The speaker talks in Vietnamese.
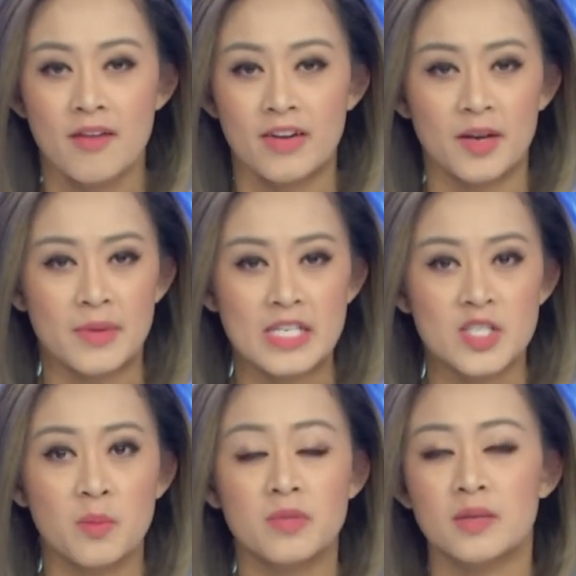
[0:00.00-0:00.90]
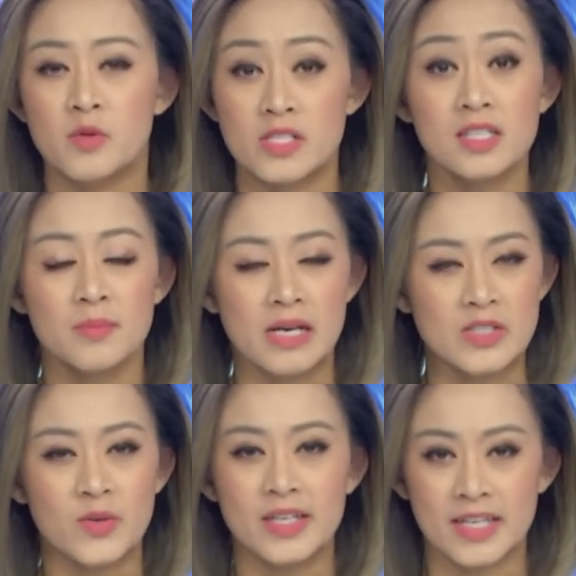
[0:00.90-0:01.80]
và đặc biệt trong thời buổi rất là bận
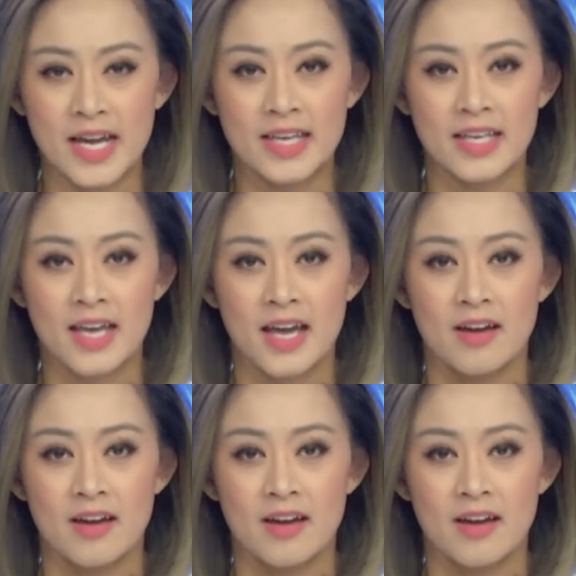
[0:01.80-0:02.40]
rộn hiện nay.